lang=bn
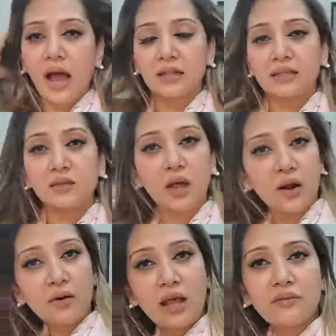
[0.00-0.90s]
আজকে কিন্তু
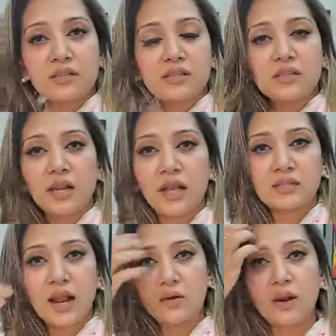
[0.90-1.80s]
আরও লাইভ আছে ইনশাল্লাহ
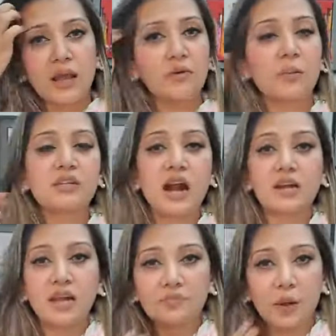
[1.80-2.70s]
আজকে আরও লাইভ হবে
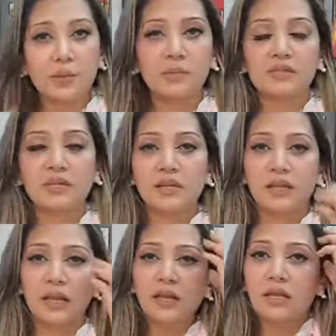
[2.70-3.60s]
শাড়ি লাইভ পাবেন
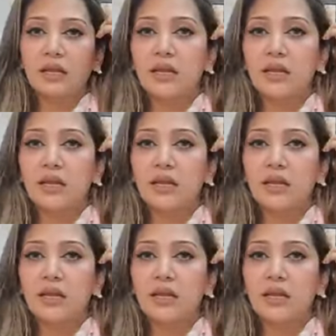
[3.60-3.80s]
বেসিক্যালি হ্যাঁ